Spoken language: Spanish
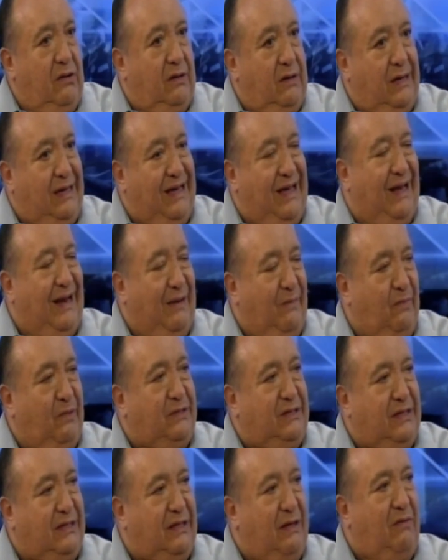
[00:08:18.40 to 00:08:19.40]
qué
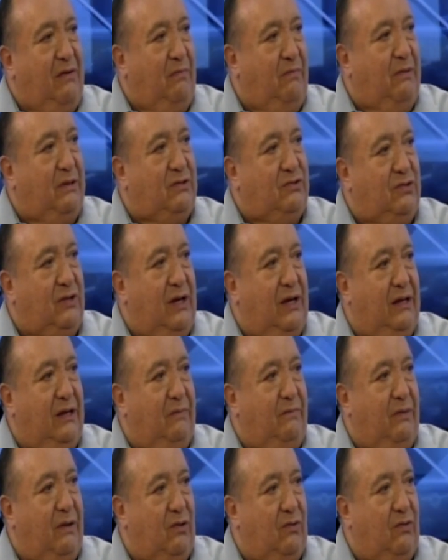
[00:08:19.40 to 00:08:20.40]
representaba el personaje de
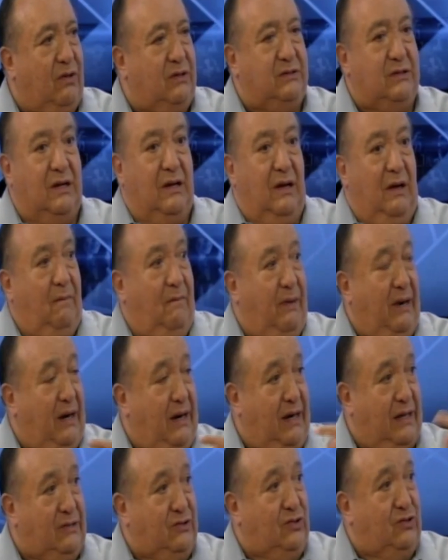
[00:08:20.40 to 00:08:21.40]
Perúlis para
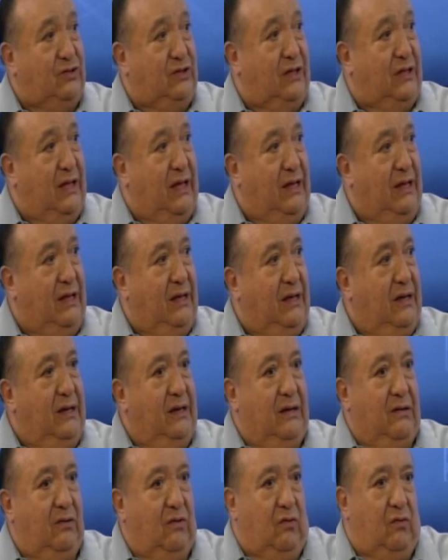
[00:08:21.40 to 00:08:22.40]
la sociedad,
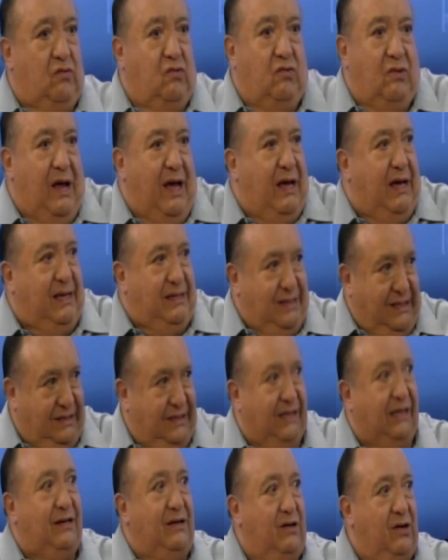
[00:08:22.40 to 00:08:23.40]
con una, es
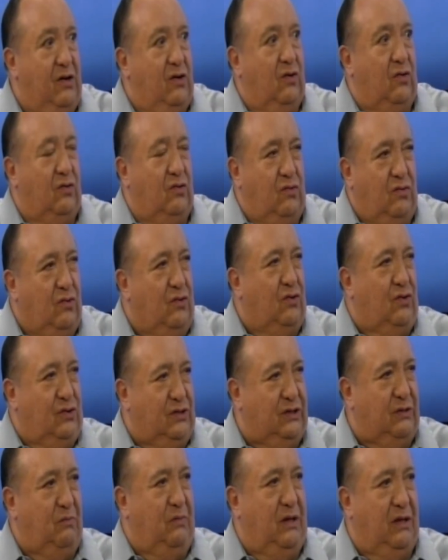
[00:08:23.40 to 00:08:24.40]
decir, con un
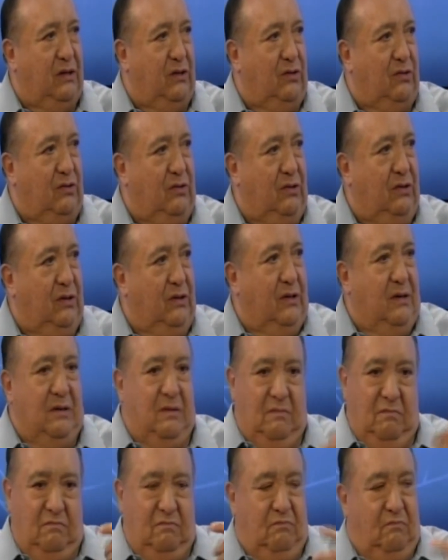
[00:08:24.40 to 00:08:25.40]
conocimiento,
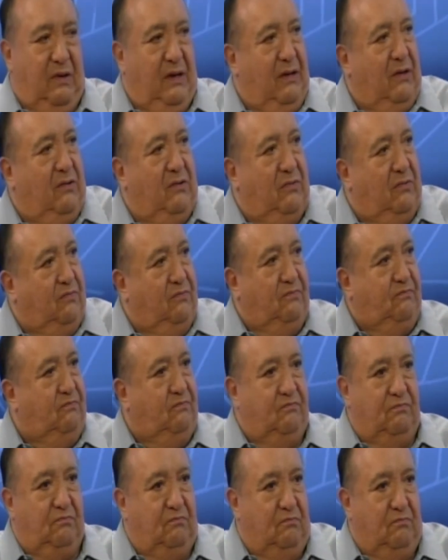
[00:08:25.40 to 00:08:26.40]
pero
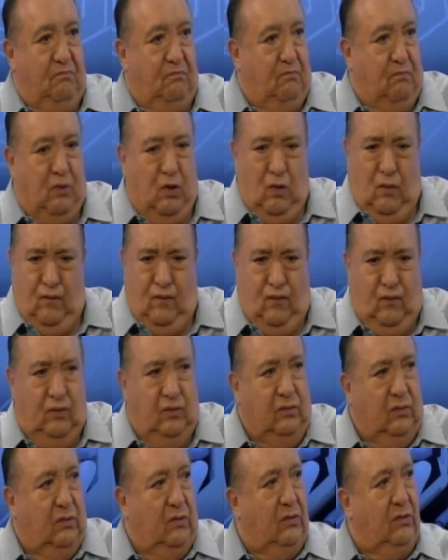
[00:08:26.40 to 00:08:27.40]
Increíble.
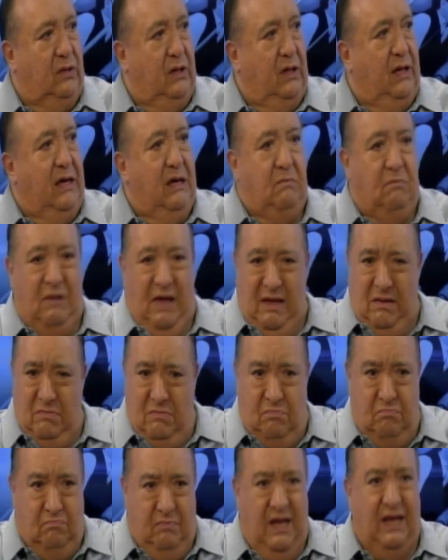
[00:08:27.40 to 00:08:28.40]
profundo,
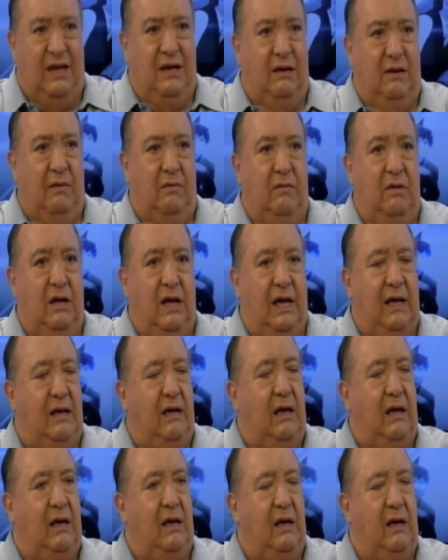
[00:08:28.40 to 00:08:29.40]
bien, bien
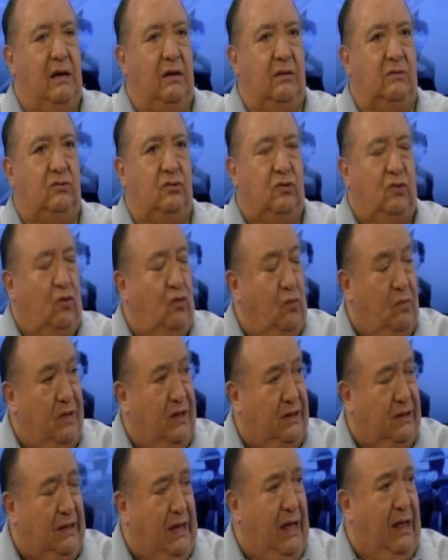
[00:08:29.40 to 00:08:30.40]
ah,
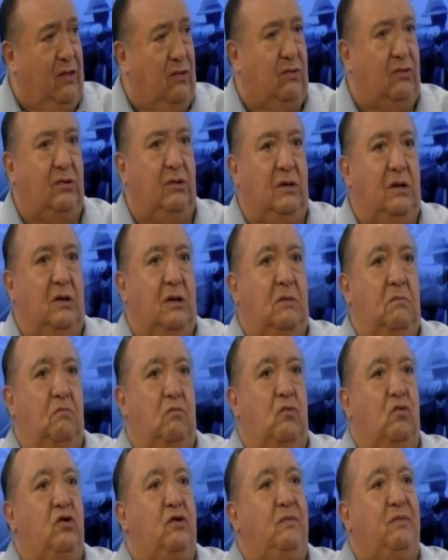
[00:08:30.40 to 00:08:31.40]
documentado,
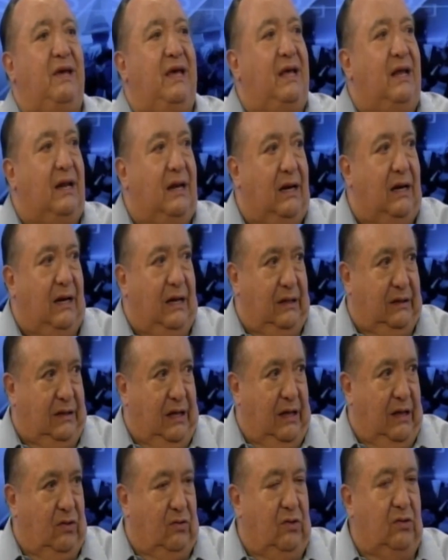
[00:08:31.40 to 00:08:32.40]
muy bien
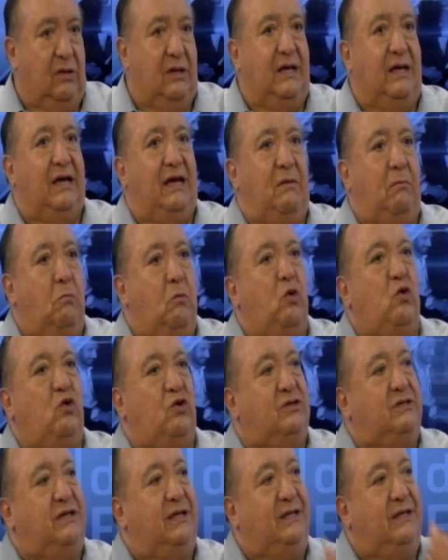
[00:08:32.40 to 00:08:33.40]
relatado y muy
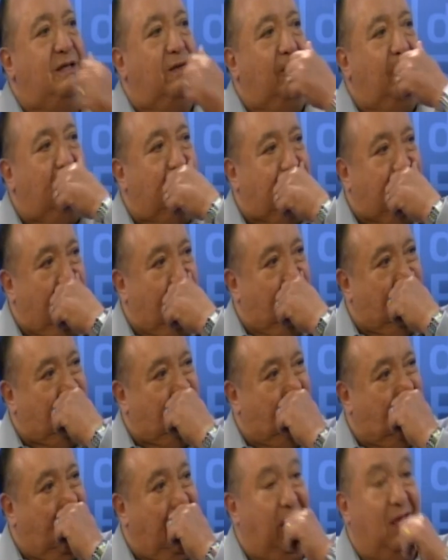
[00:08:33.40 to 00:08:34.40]
consciente de lo que es el
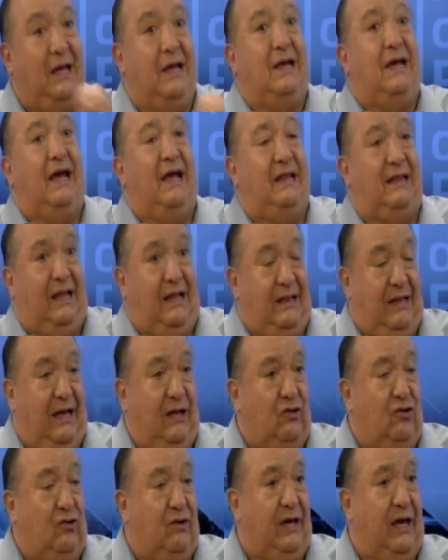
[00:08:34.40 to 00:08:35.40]
personaje,
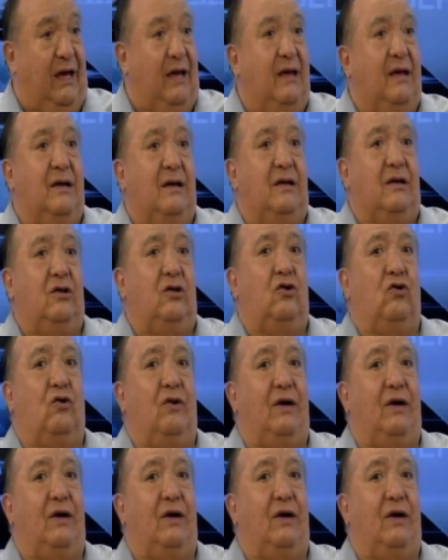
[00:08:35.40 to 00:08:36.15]
entendiendo que no